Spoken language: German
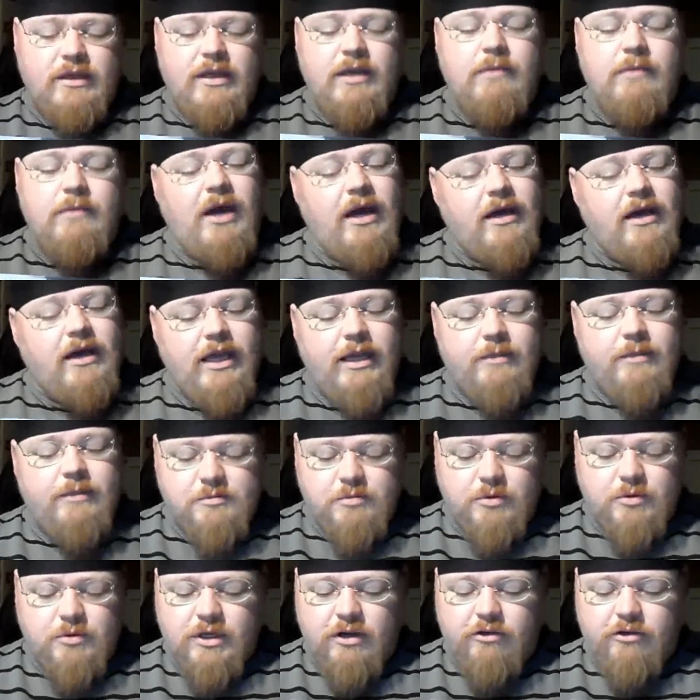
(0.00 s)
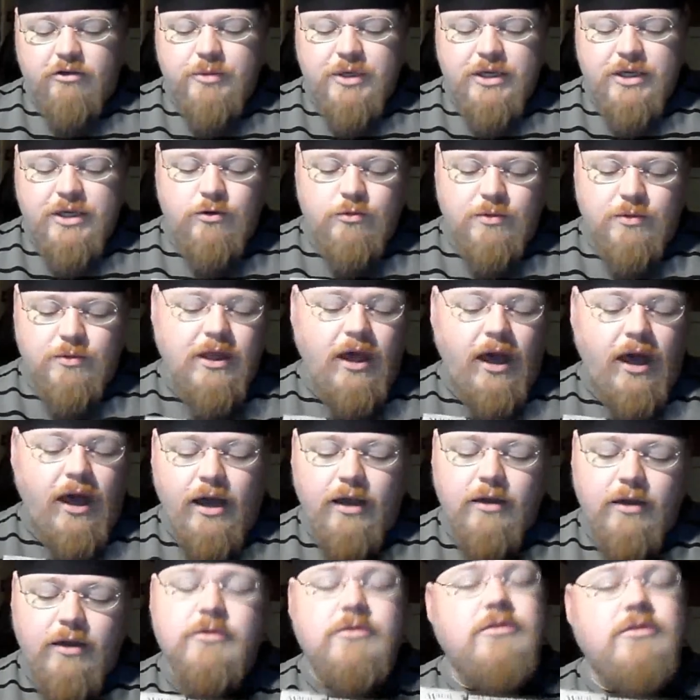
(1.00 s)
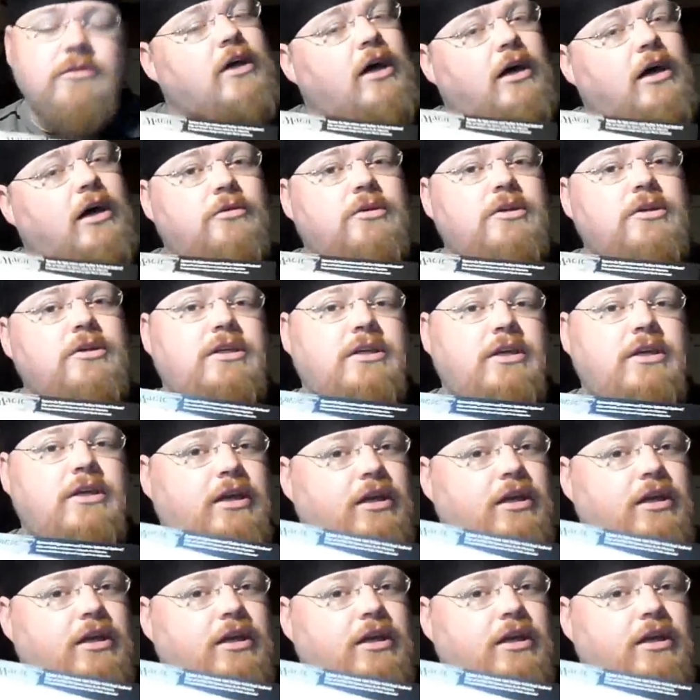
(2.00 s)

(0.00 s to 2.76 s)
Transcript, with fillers: eben 8 Lebenspunkte auf mich übertragen und dadurch